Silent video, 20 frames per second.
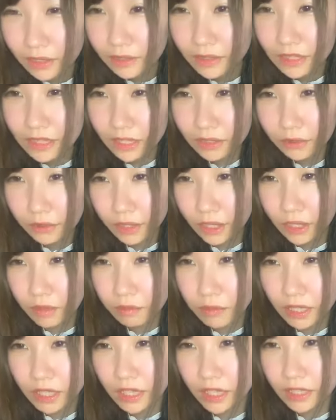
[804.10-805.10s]
皆さん時計
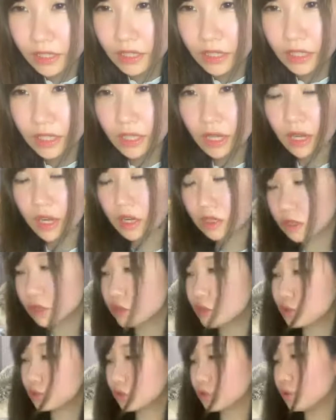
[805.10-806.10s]
見えないって言ってたから
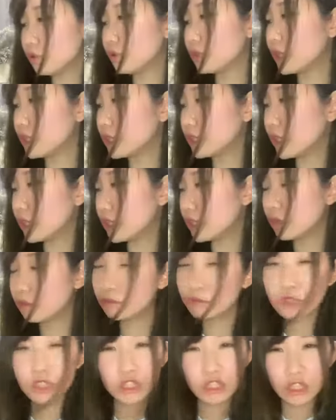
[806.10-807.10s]
ちょっと遠かった
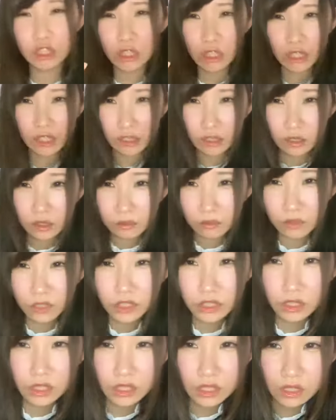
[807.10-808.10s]
文字がね文
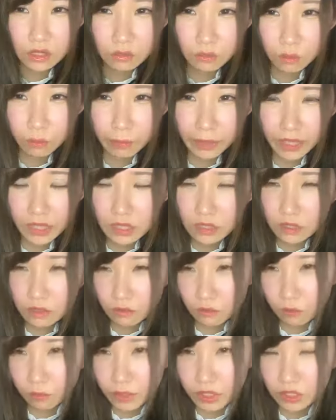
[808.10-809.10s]
字がなんか米
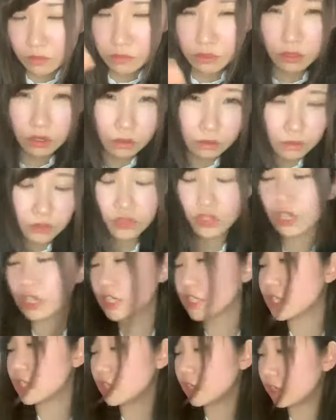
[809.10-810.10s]
米粒の半分ぐら
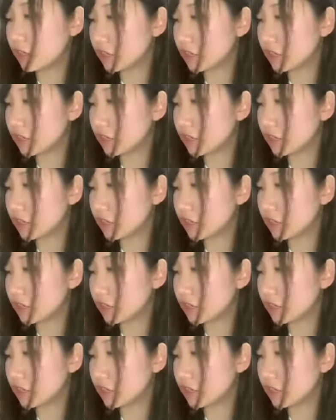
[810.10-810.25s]
いしかな